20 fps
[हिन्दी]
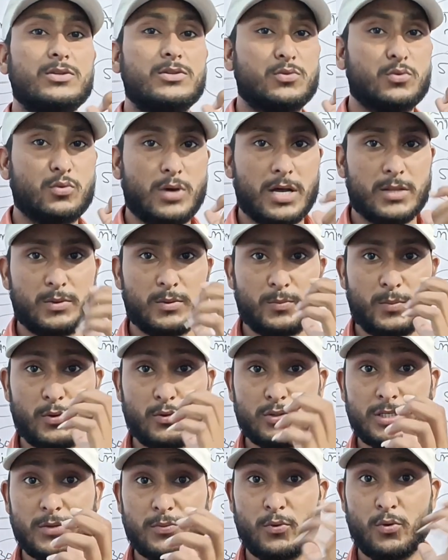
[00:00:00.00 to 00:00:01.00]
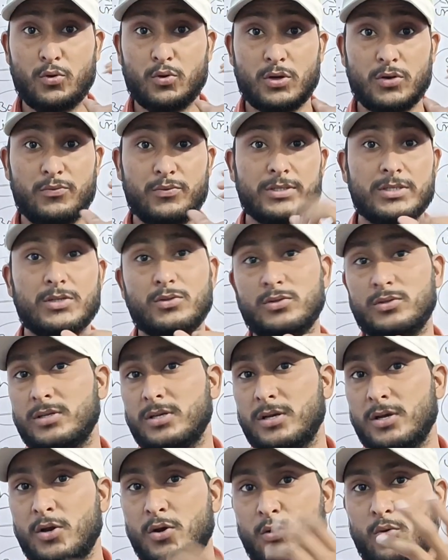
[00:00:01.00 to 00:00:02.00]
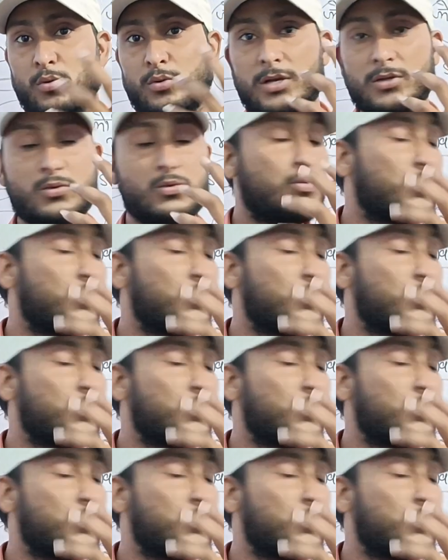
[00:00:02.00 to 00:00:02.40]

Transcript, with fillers: की शुरुआत में बहुत से फोलिकल विकसित होना